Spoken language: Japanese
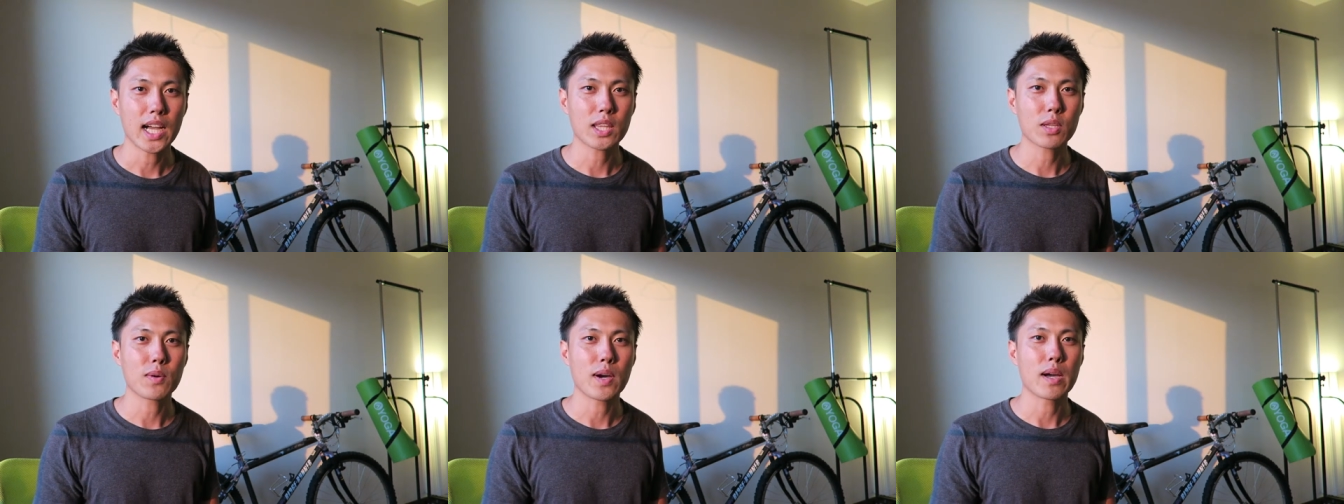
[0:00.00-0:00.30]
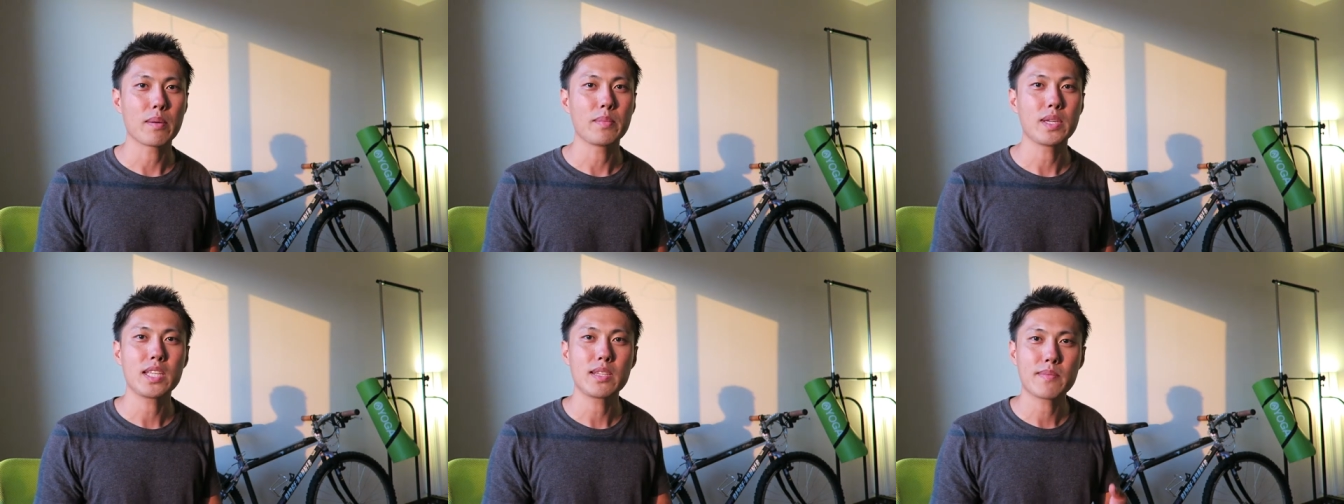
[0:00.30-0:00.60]
あと
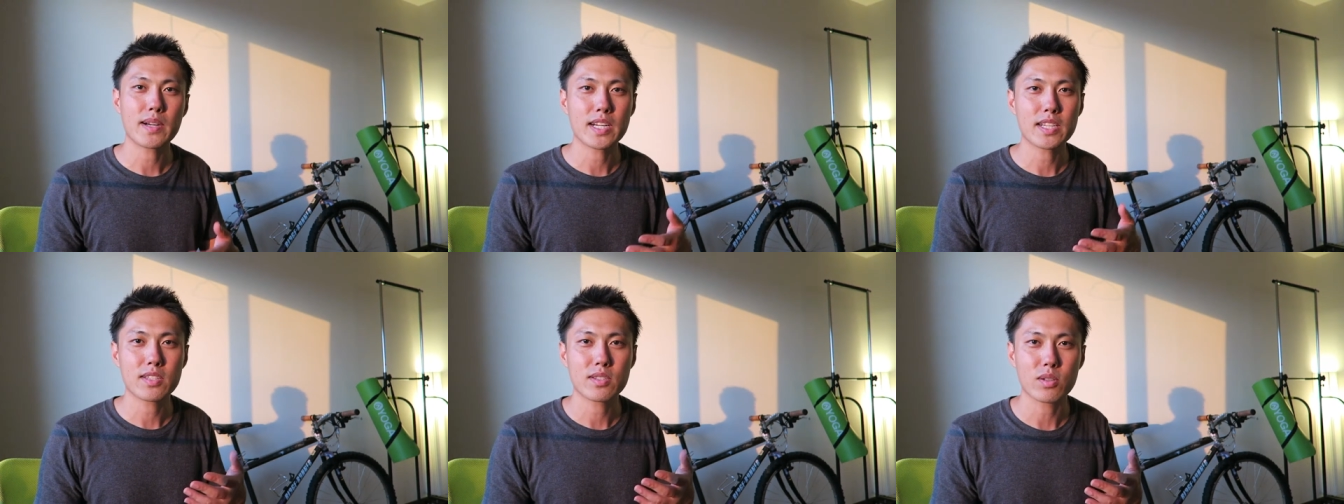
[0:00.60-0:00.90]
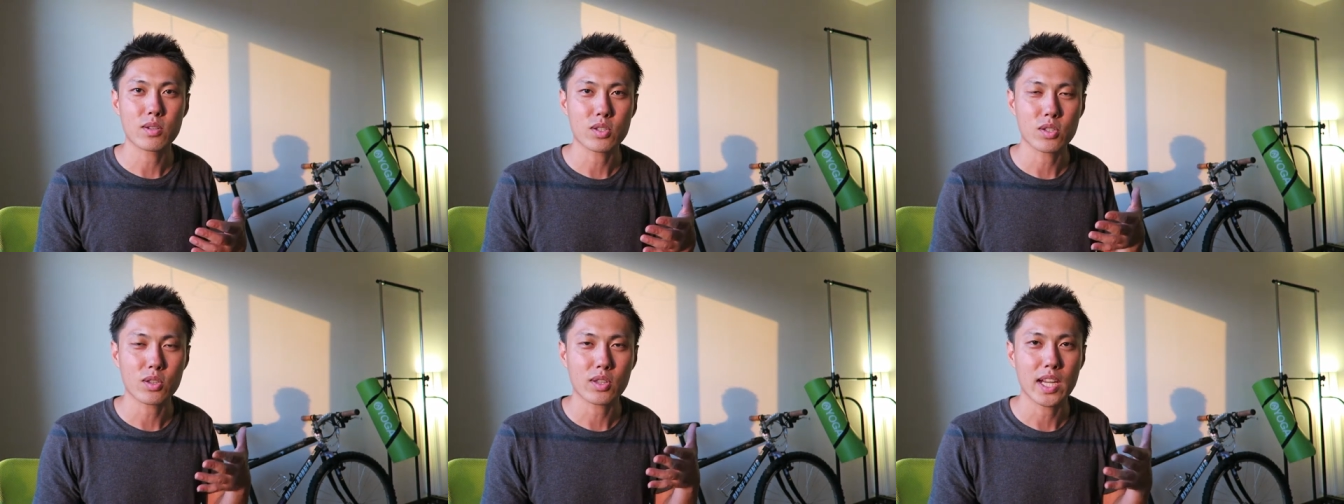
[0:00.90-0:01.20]
は
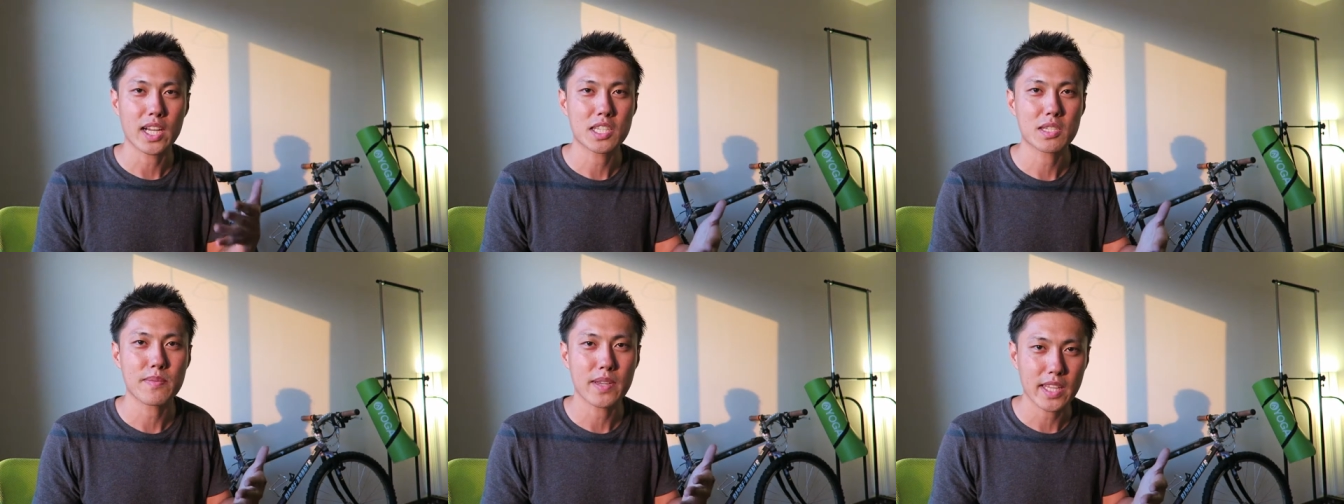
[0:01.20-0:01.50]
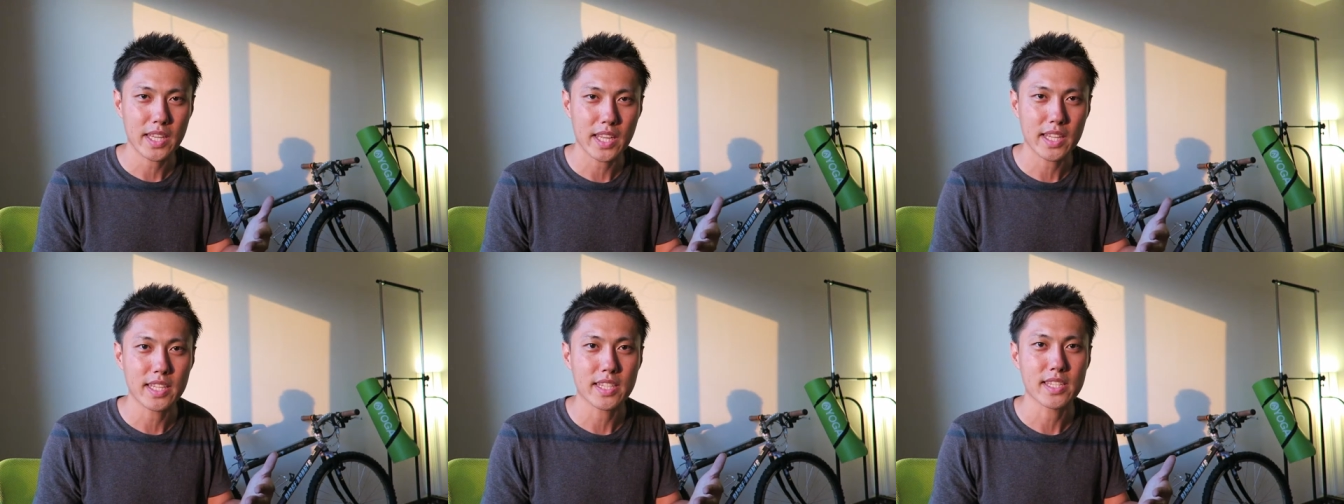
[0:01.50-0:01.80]
ミニマリストちょっと始
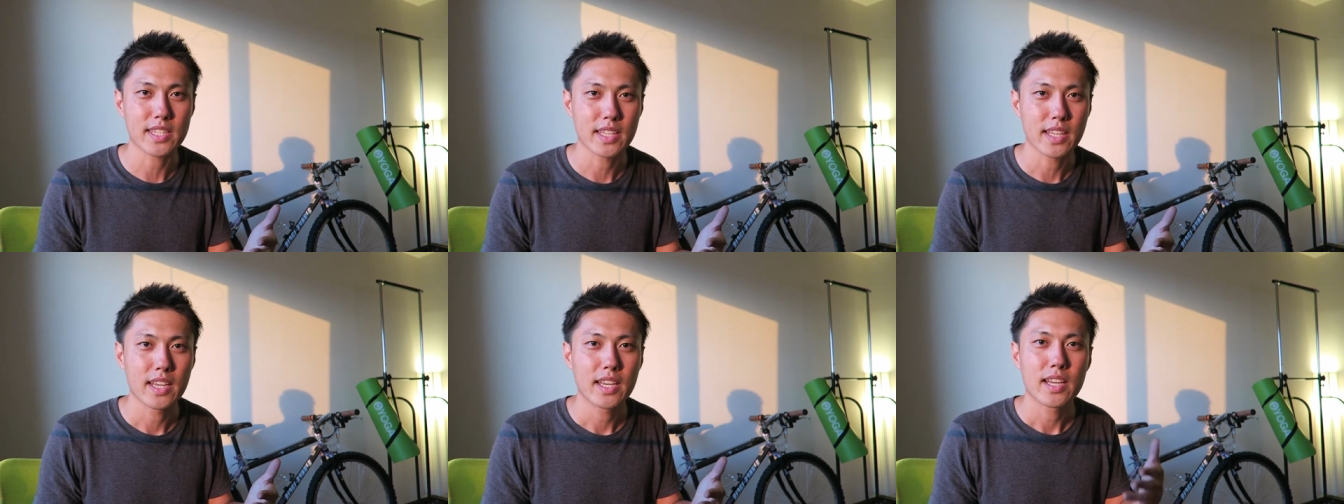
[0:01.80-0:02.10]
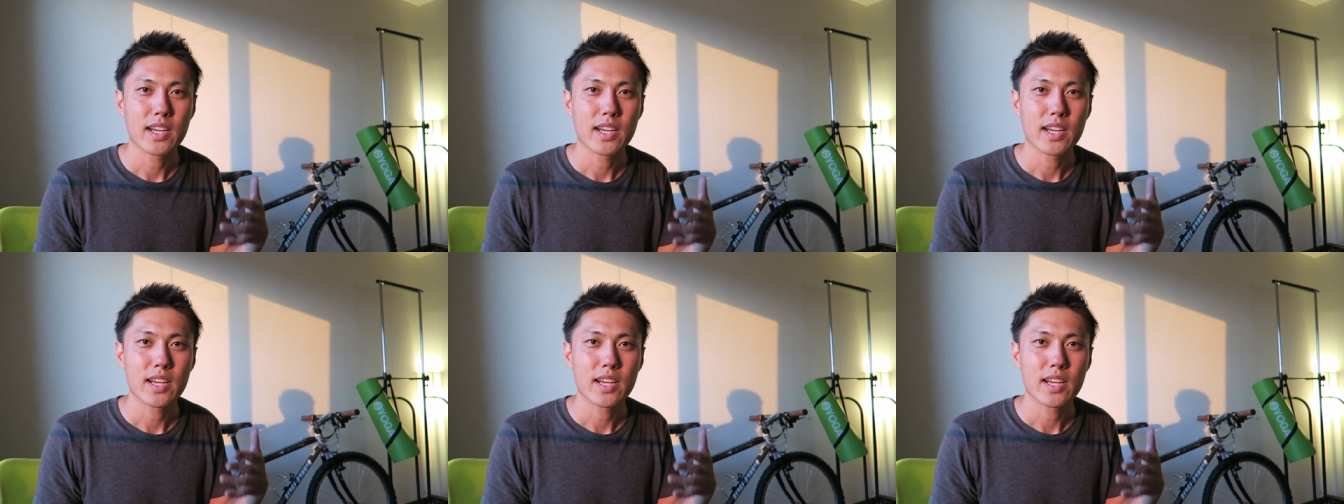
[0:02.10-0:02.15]
めてです。